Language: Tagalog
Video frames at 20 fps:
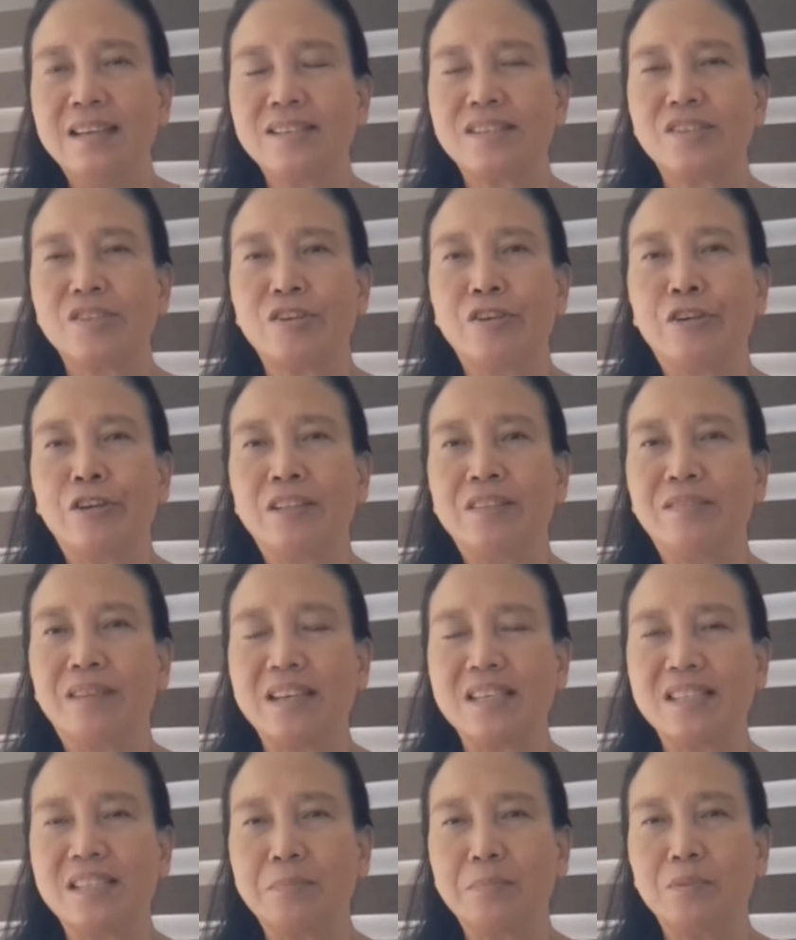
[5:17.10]
So,
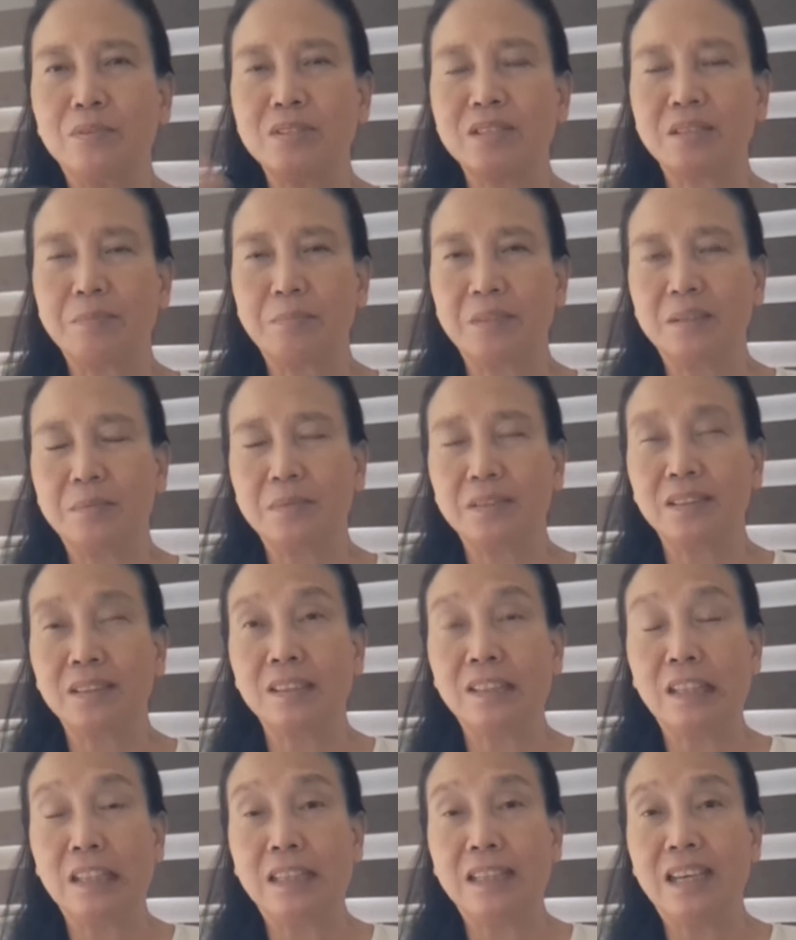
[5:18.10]
advisable sa mga
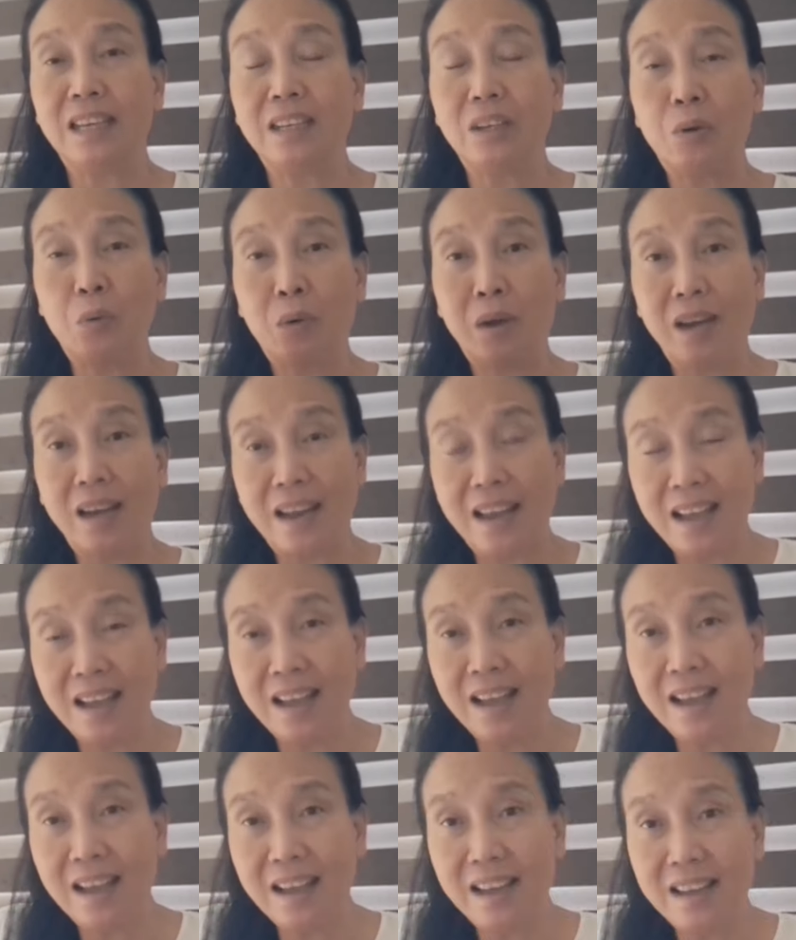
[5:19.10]
matatanda na
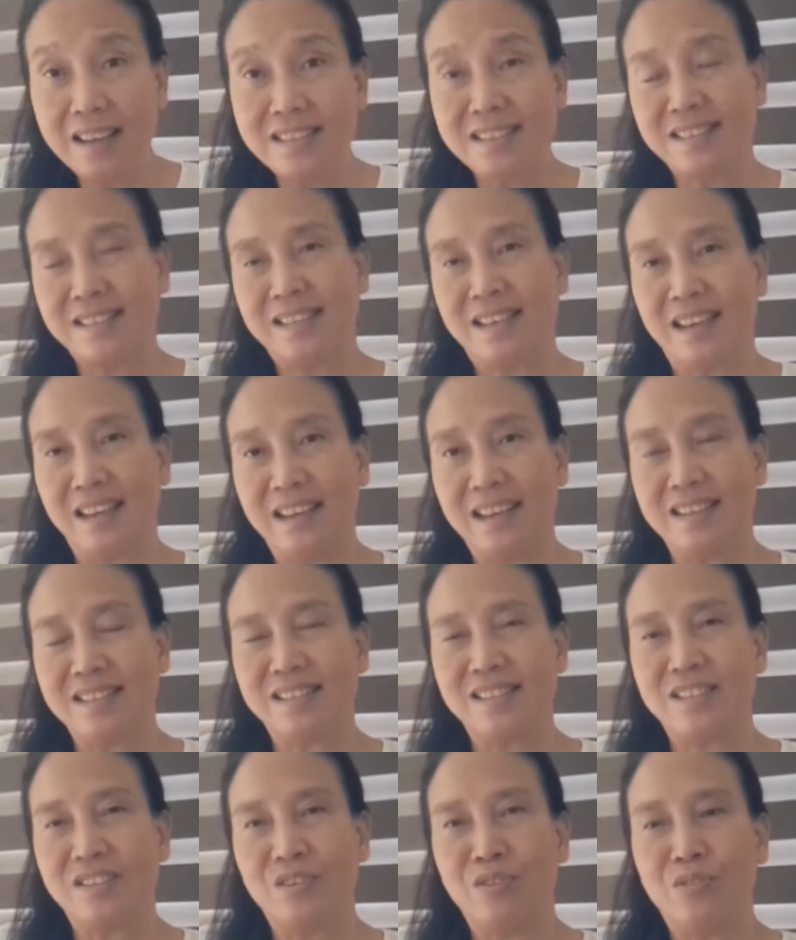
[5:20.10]
walang
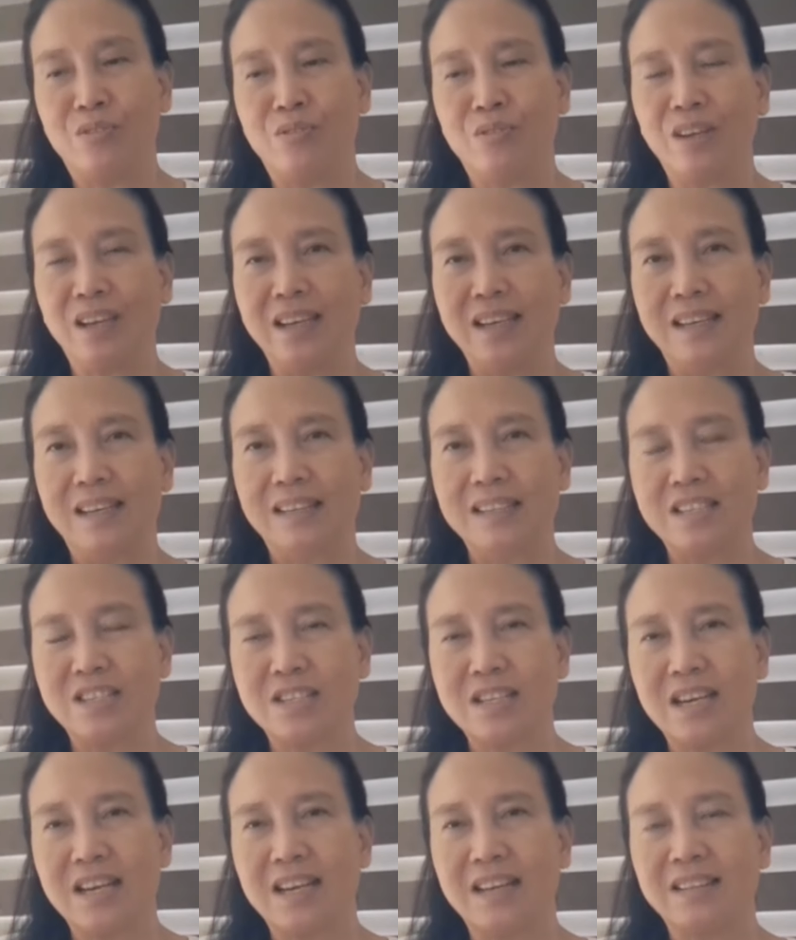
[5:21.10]
sakit. So, okay lang
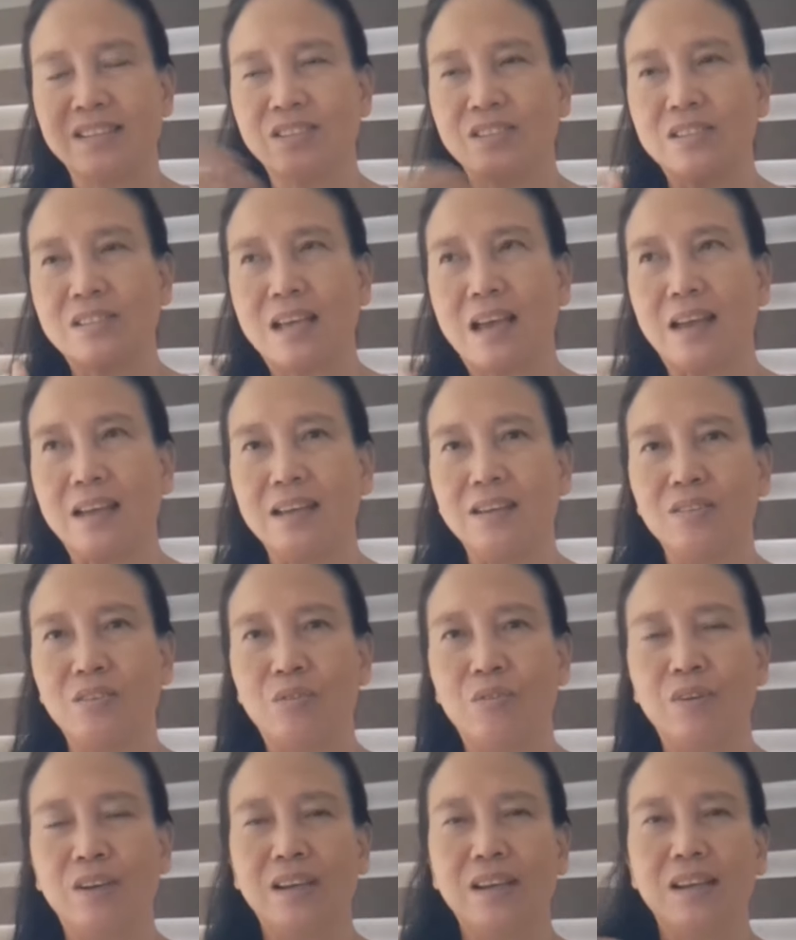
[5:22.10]
siya. Sa akin,
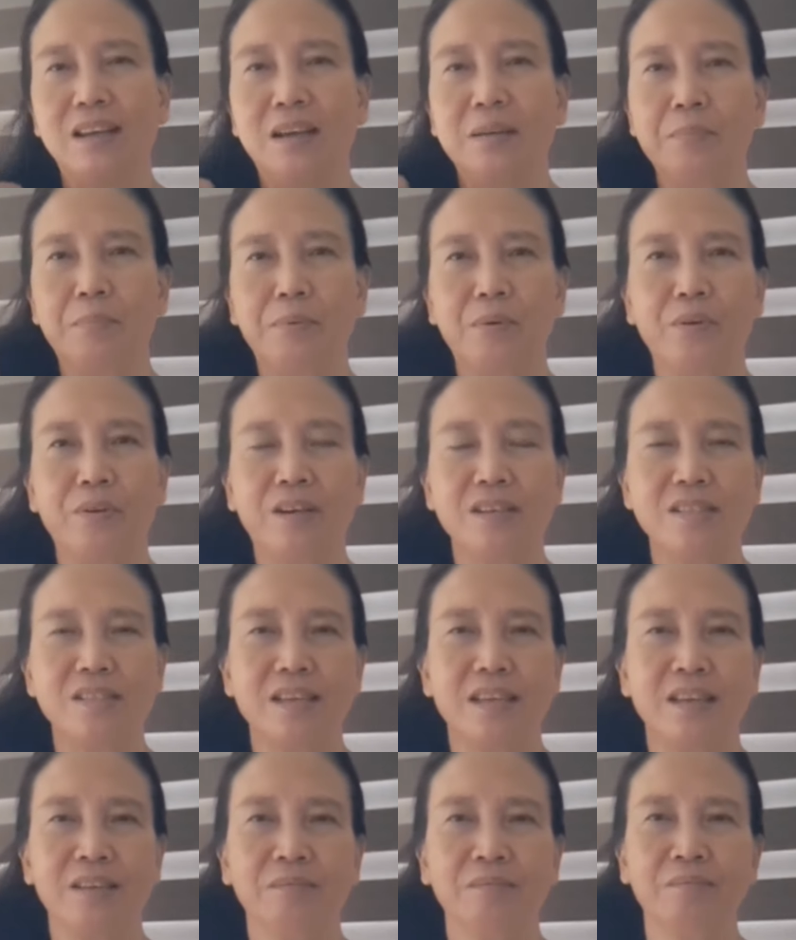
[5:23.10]
okay lang po
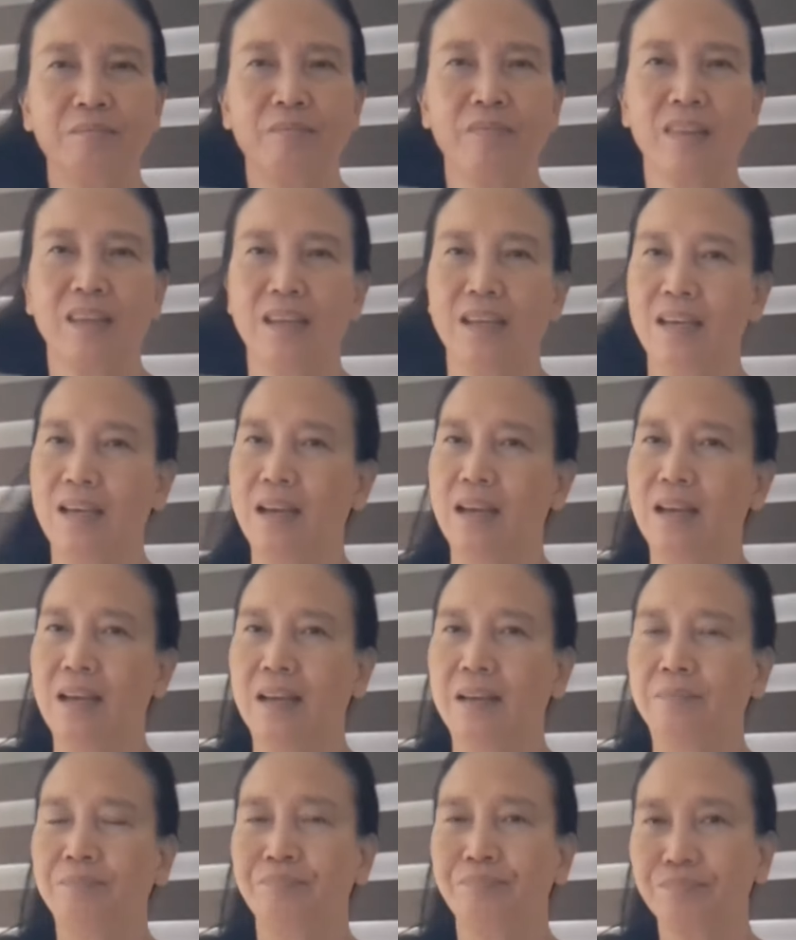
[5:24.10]
kasi
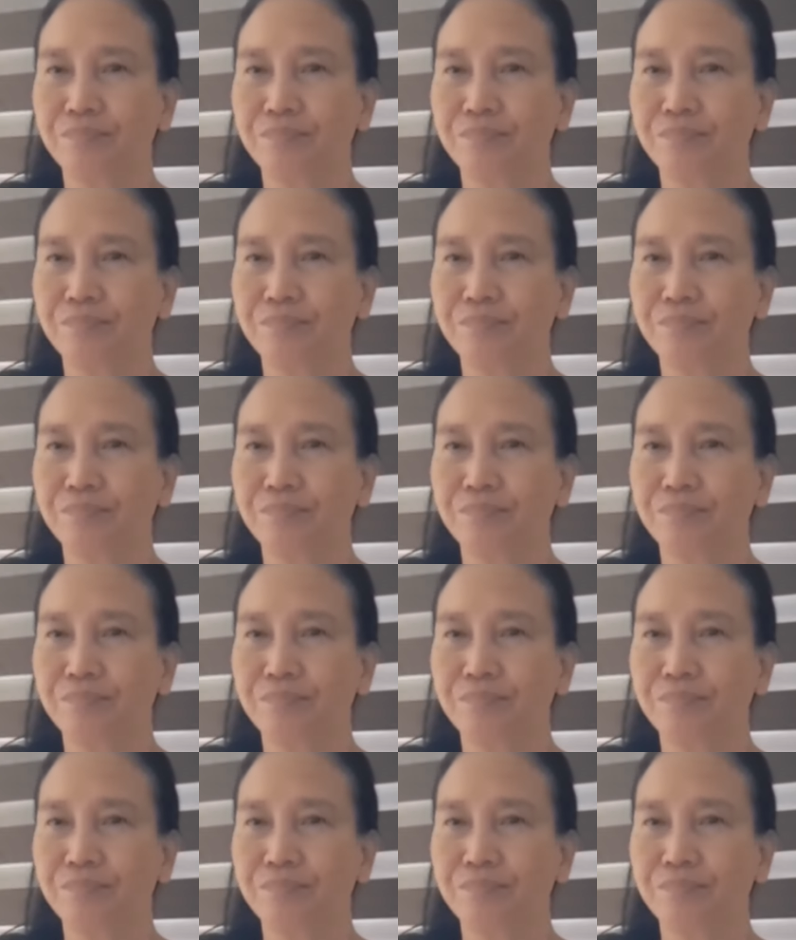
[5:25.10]
uh,